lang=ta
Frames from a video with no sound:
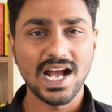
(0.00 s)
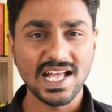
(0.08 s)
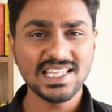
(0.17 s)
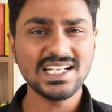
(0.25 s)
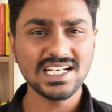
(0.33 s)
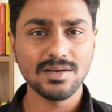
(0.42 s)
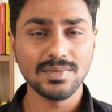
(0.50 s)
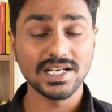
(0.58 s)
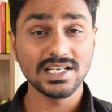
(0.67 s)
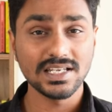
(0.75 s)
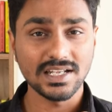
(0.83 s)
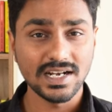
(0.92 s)
அதுக்கு
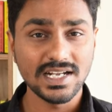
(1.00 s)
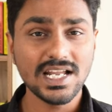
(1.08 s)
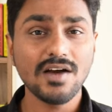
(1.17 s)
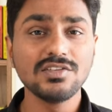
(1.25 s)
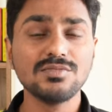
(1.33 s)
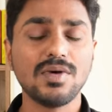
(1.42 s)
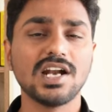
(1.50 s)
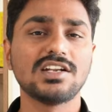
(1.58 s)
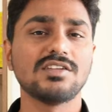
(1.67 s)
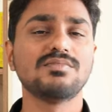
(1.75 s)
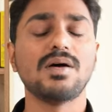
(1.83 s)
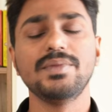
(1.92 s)
நமக்கு ரெண்டாவது
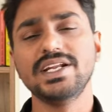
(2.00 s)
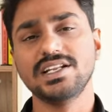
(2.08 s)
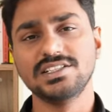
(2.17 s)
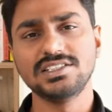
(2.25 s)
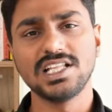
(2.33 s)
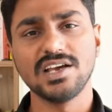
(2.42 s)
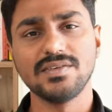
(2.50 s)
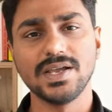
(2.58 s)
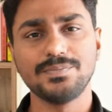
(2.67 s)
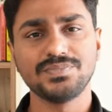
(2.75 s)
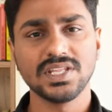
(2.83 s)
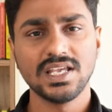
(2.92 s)
மாற்றம் அப்படின்றது தேவை
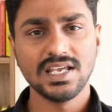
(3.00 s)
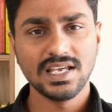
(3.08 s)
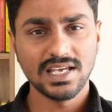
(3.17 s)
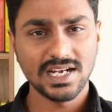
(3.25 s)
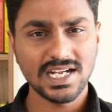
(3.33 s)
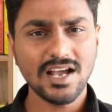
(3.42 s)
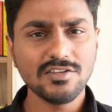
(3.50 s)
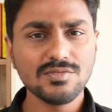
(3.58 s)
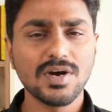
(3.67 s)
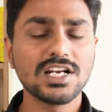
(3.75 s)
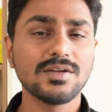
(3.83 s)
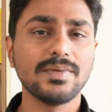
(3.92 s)
ரெண்டாவது
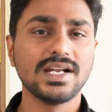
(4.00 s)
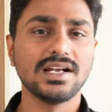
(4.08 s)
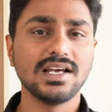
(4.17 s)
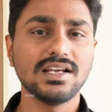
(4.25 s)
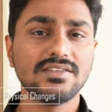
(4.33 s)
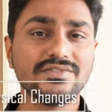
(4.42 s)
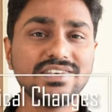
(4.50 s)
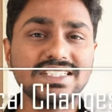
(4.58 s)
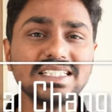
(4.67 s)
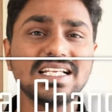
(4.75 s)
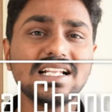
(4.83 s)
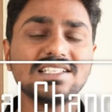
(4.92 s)
மாற்றம் என்னென்னா
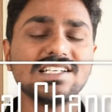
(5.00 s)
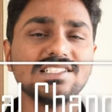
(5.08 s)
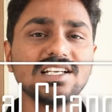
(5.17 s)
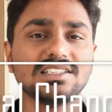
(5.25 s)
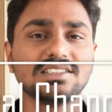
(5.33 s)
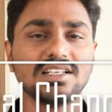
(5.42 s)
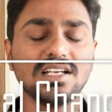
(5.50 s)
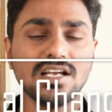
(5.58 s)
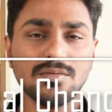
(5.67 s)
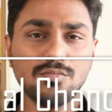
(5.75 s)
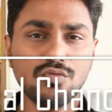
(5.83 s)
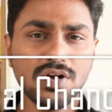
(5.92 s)
ஃபிசிக்கல் சேஞ்சஸ்
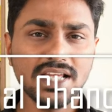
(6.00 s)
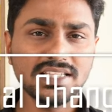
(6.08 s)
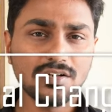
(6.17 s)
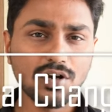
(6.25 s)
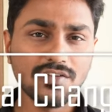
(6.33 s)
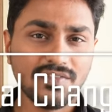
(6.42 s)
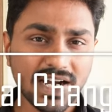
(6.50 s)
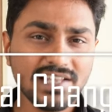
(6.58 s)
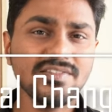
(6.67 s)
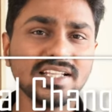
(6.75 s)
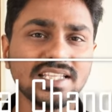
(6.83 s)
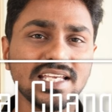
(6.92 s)
மூளை தன்னோட
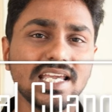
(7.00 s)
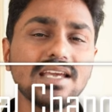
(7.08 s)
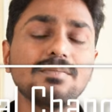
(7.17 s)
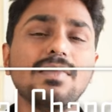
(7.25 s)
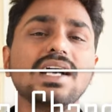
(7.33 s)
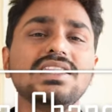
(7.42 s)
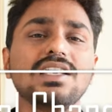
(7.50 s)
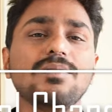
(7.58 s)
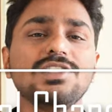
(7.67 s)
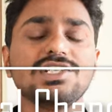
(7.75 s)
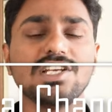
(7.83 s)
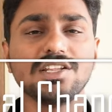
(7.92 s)
வடிவத்தையே மாற்றி
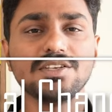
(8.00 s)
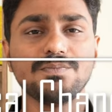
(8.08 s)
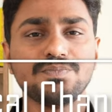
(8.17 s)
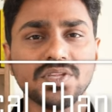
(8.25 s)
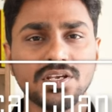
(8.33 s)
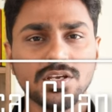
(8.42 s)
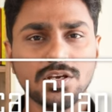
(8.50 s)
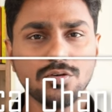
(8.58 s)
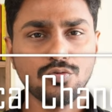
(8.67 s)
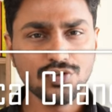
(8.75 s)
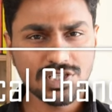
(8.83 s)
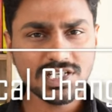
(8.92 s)
அமைச்சிக்கிறது
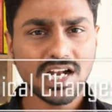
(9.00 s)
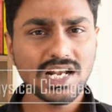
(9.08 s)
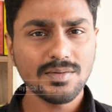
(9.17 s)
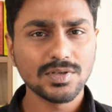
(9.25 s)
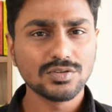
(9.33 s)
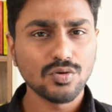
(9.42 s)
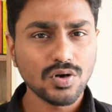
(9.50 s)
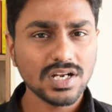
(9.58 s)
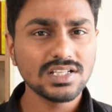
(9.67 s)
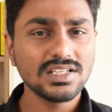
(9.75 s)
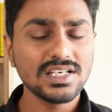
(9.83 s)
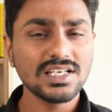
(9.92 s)
கொஞ்ச நாள் நம்ம
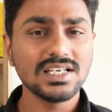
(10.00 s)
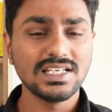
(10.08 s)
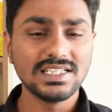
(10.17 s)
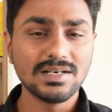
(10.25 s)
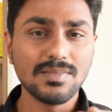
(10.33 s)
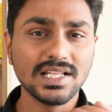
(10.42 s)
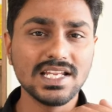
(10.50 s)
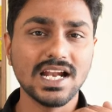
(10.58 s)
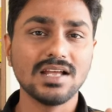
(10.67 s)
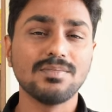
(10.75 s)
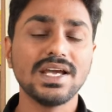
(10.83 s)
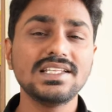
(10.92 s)
தொடர்ந்து இந்த
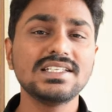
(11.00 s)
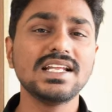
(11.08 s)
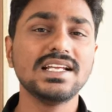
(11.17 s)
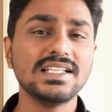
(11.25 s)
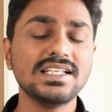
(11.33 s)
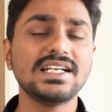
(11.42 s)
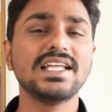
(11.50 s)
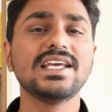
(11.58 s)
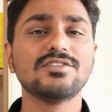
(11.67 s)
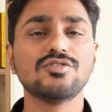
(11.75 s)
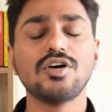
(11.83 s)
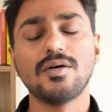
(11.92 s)
மாதிரியான பயிற்சியில் இருந்துக்கிட்டே
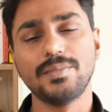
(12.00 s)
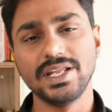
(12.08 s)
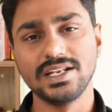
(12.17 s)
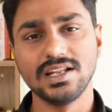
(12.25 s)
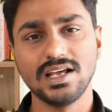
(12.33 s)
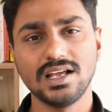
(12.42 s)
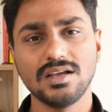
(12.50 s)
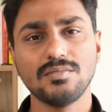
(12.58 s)
இருந்தோம் அப்படின்னா